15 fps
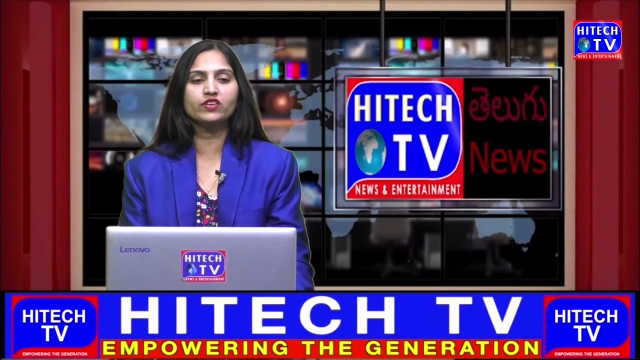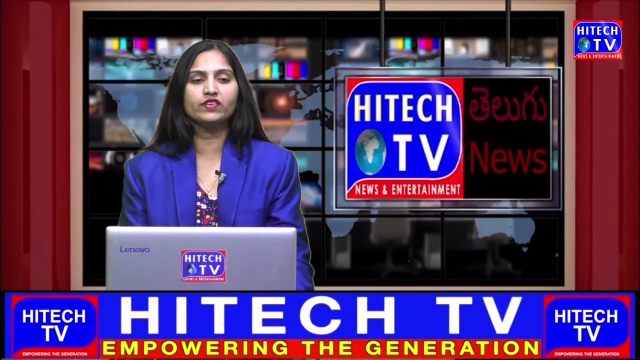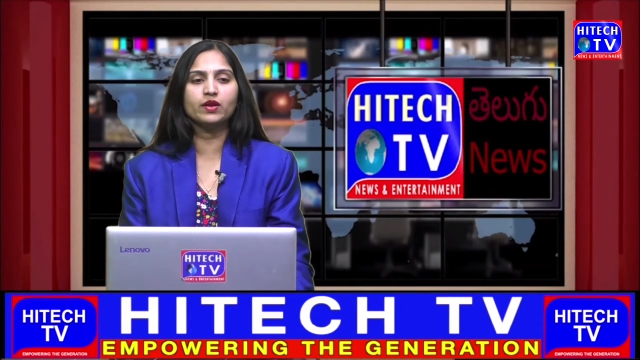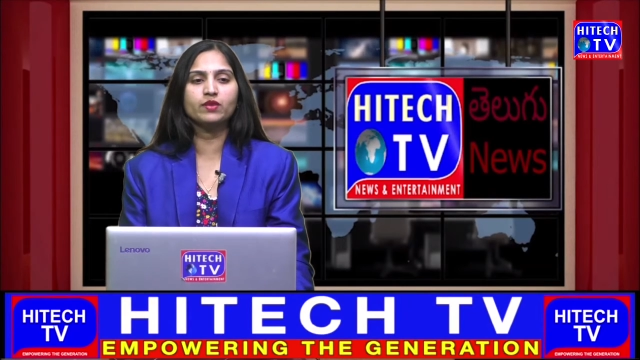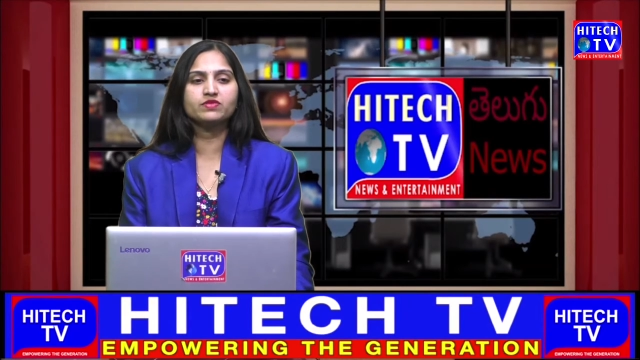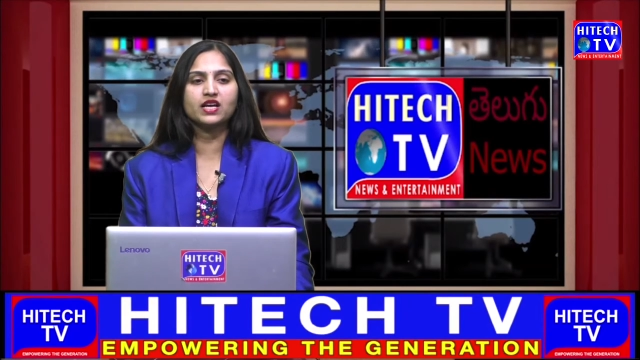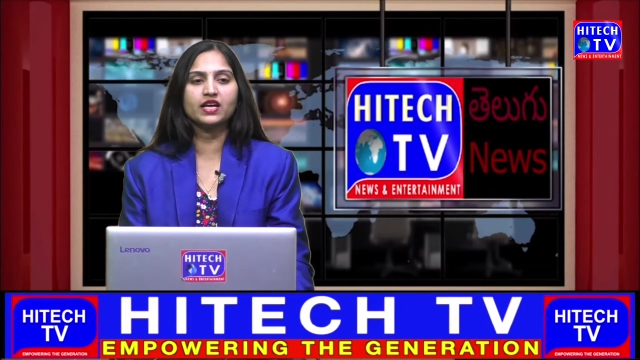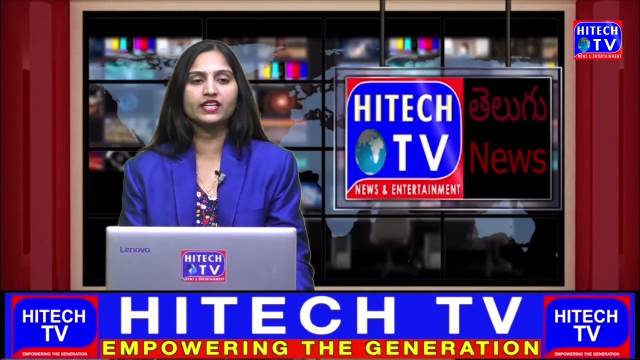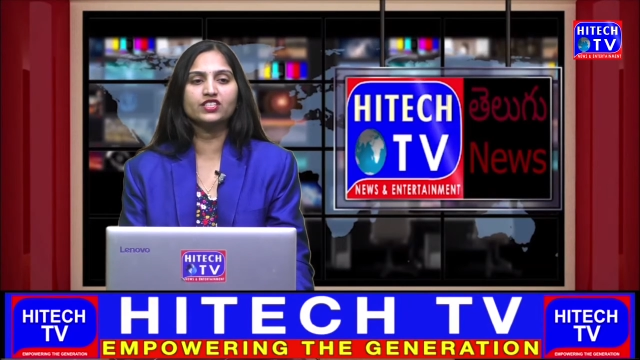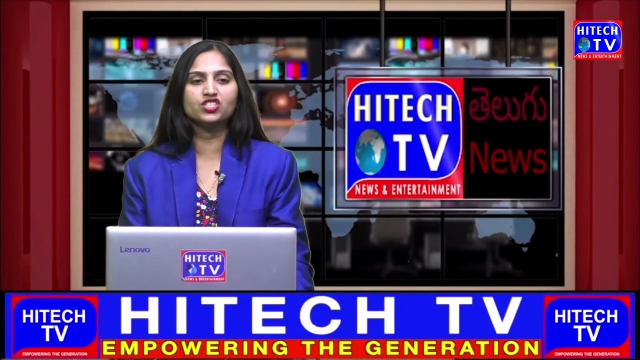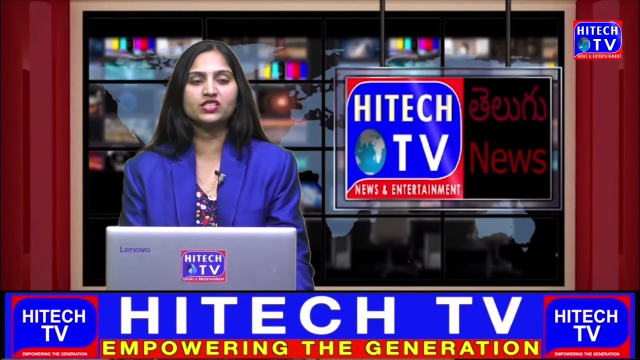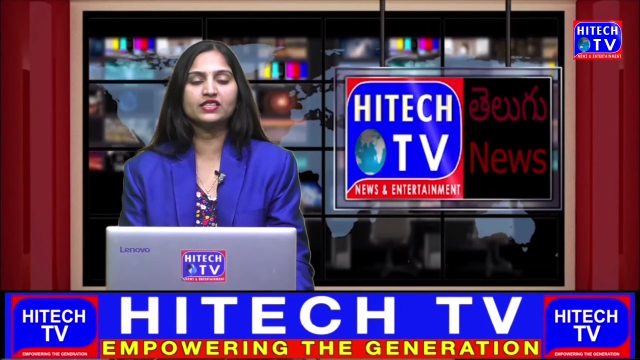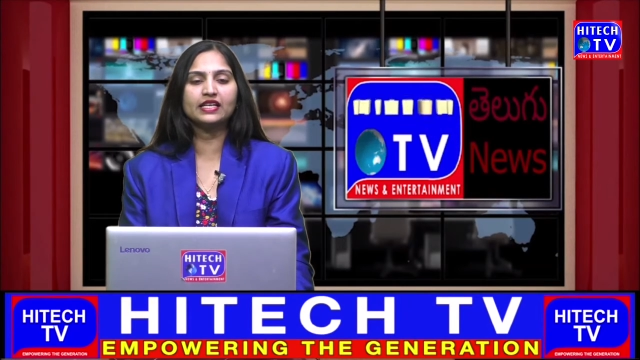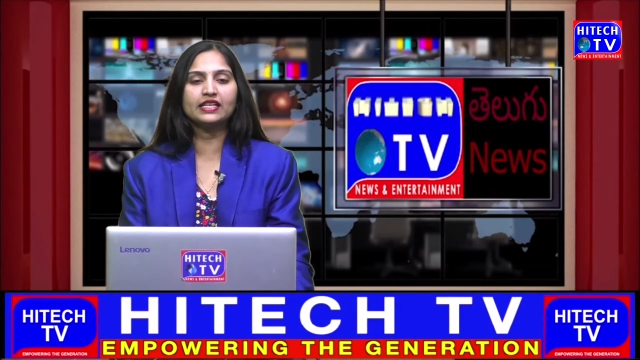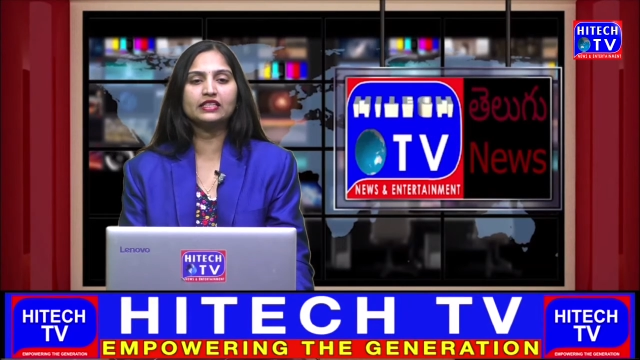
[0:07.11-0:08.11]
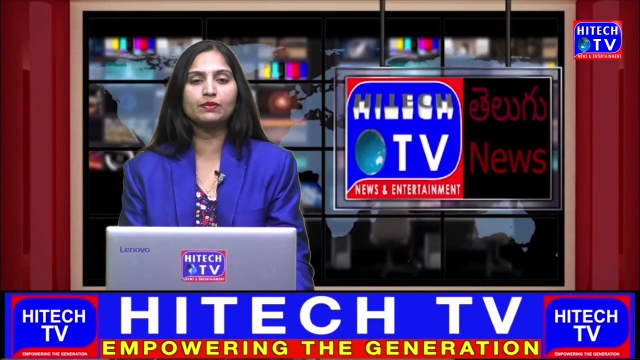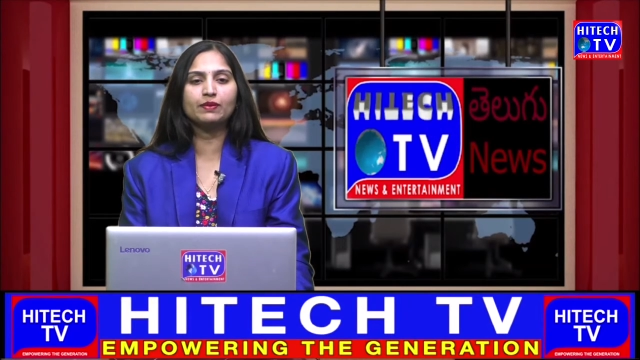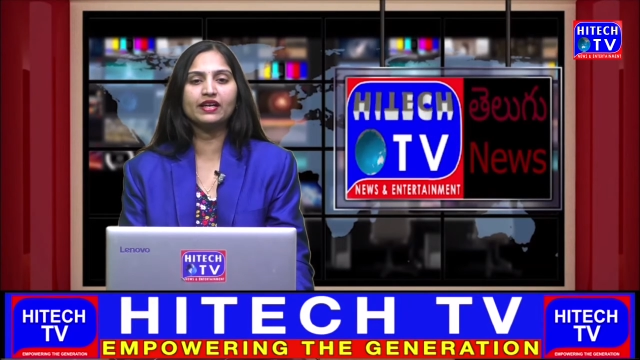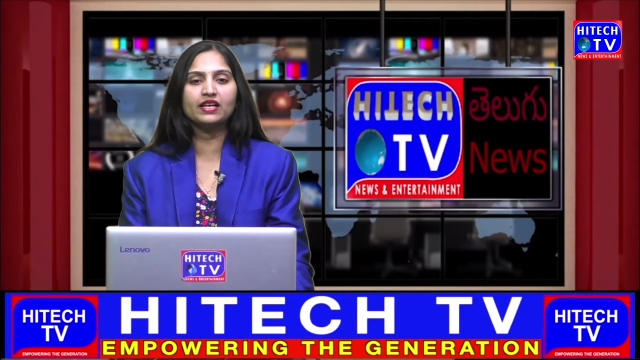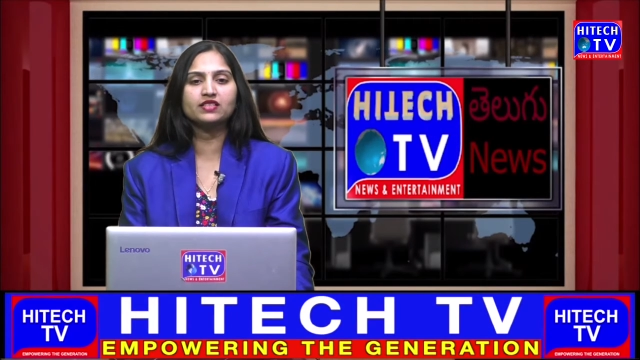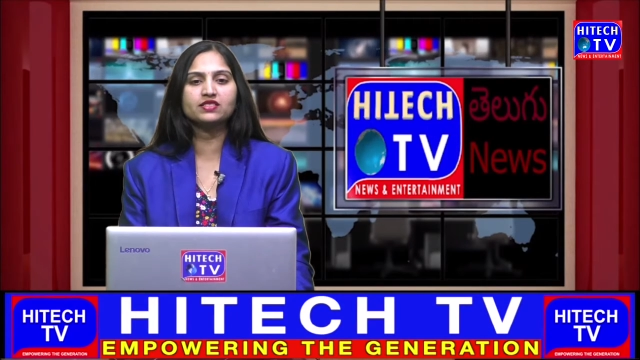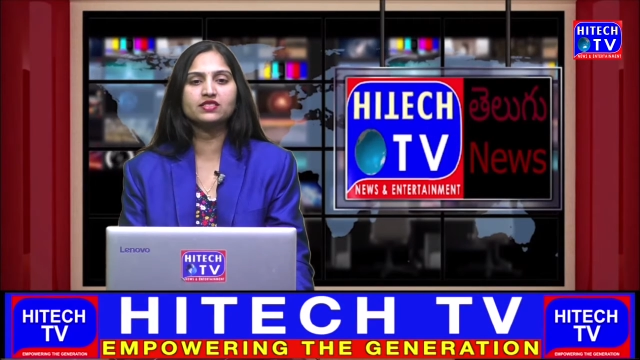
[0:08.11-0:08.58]
జీవనం సాగించే దళిత
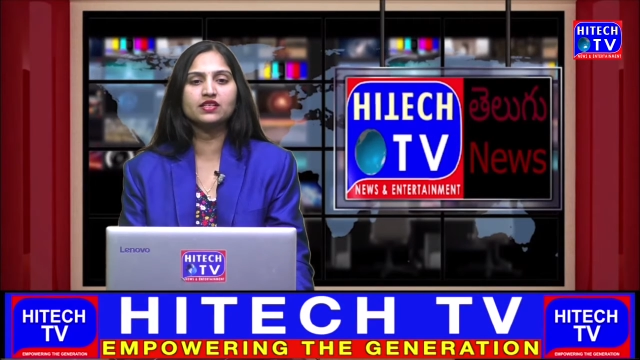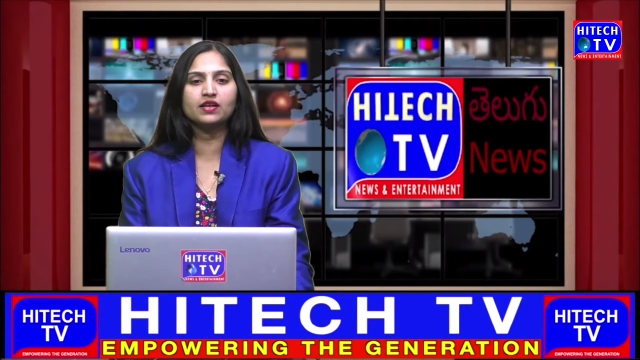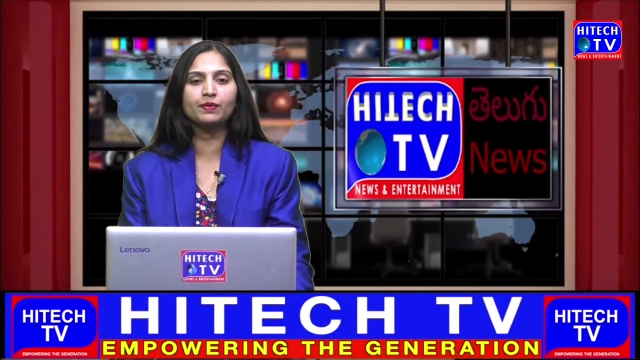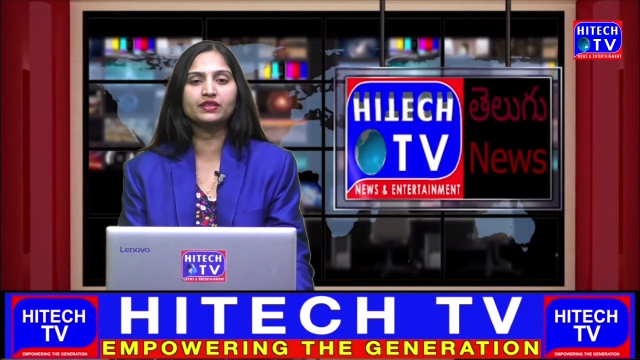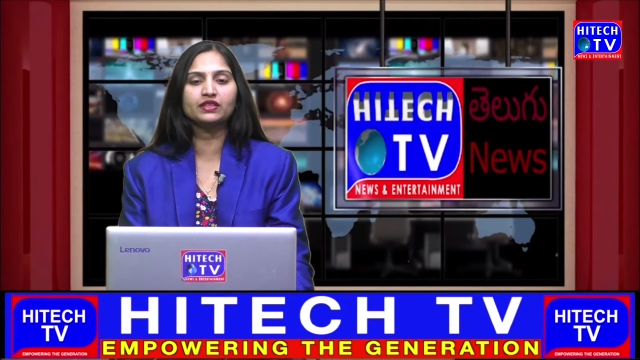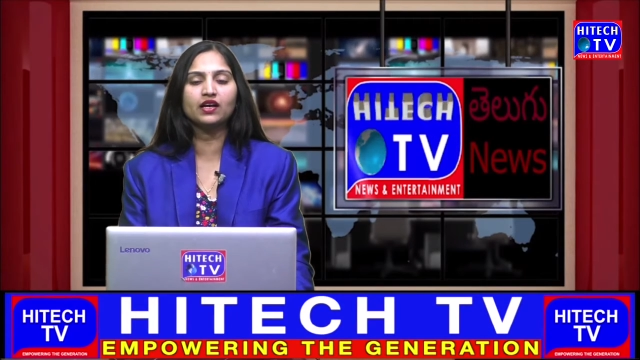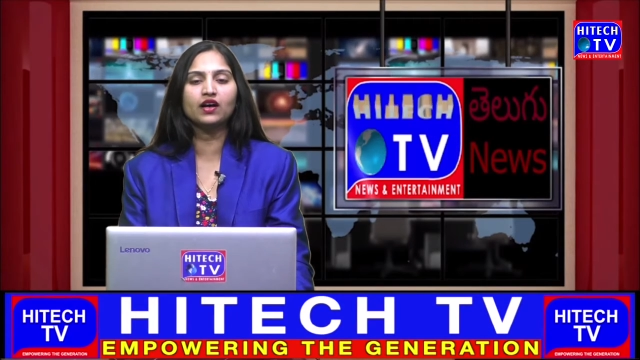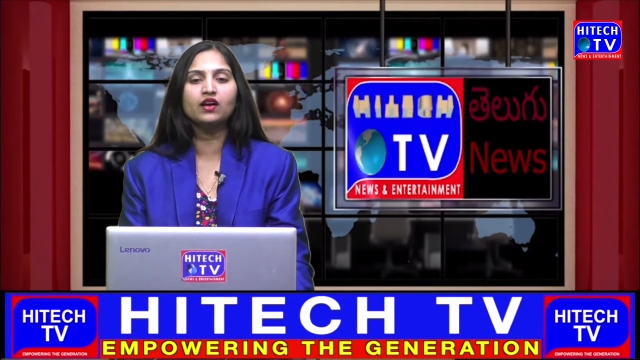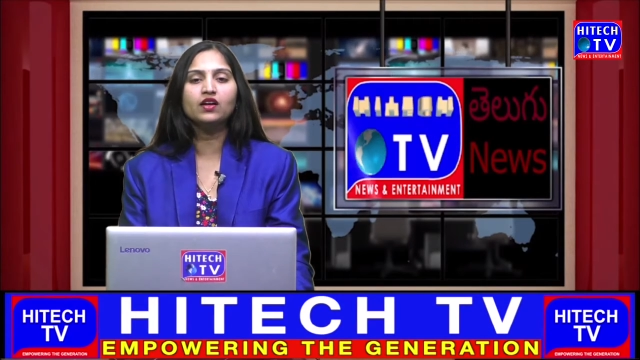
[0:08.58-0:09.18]
మహిళ సమత